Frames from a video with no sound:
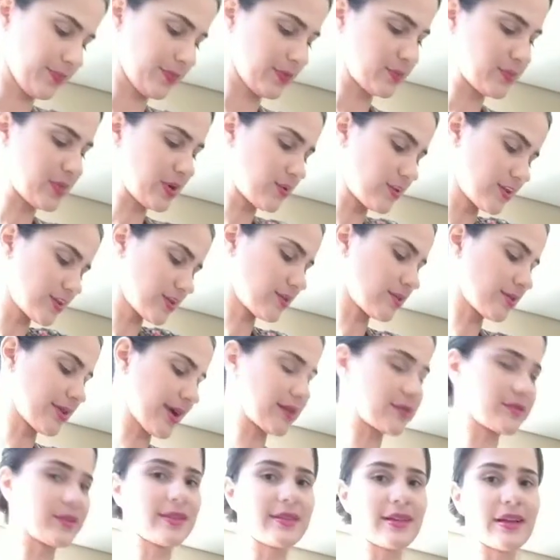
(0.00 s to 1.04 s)
Uma coisa que eu
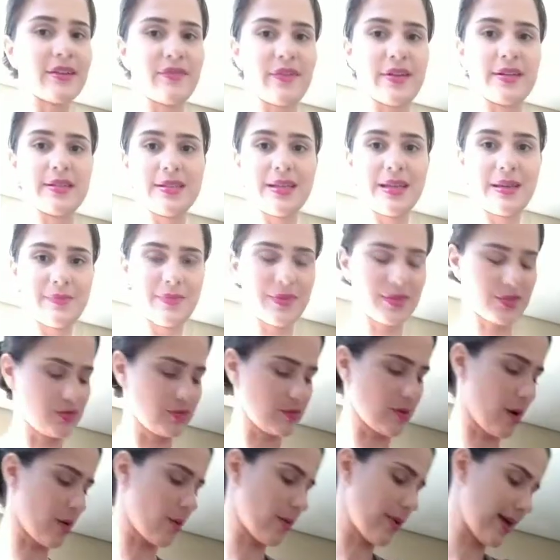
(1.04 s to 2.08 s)
quero tentar fazer,
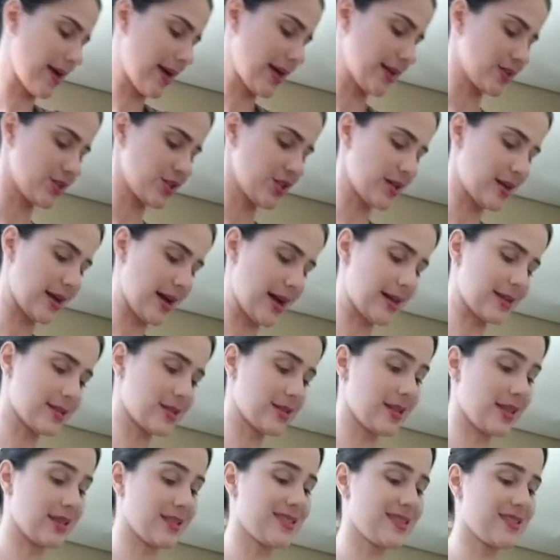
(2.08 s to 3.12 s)
pessoal, é tirar
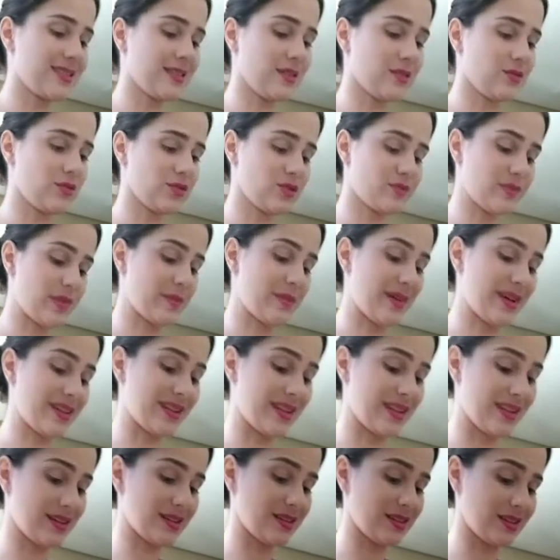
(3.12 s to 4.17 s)
esse tanto de
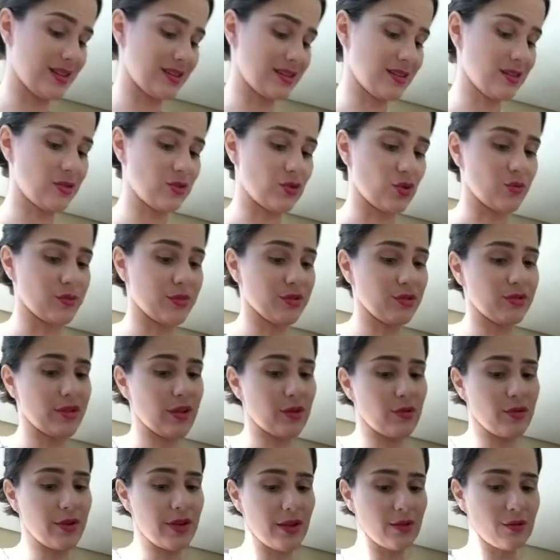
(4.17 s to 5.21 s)
mamadeira que ele toma no
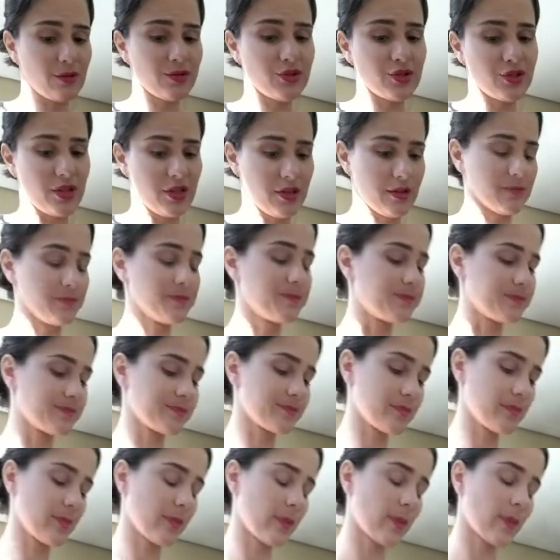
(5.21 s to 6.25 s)
decorrer do dia.
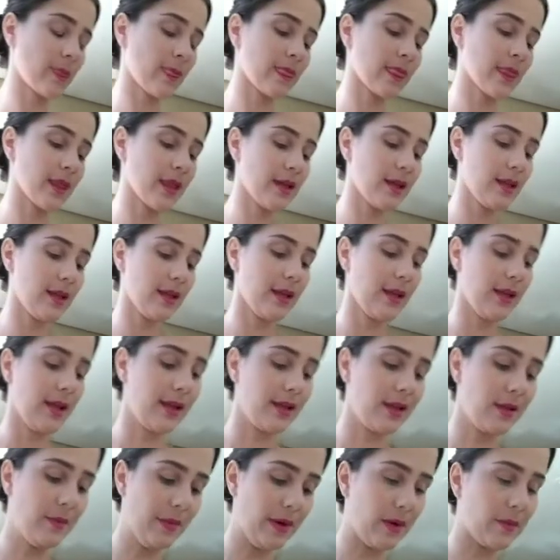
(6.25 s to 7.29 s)

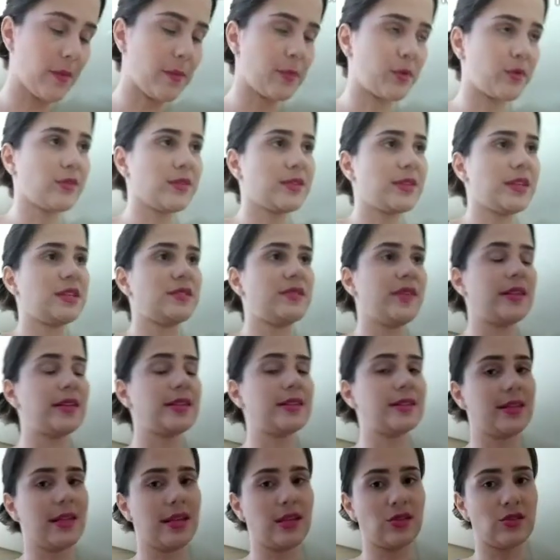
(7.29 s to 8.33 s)
Ele mama pra vocês verem
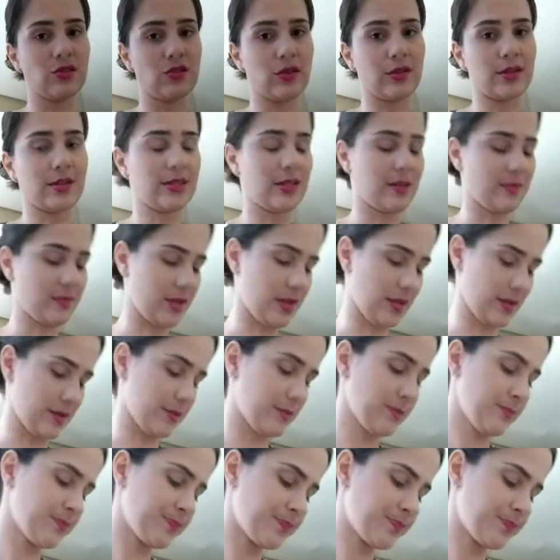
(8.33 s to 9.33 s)
6 horas da manhã.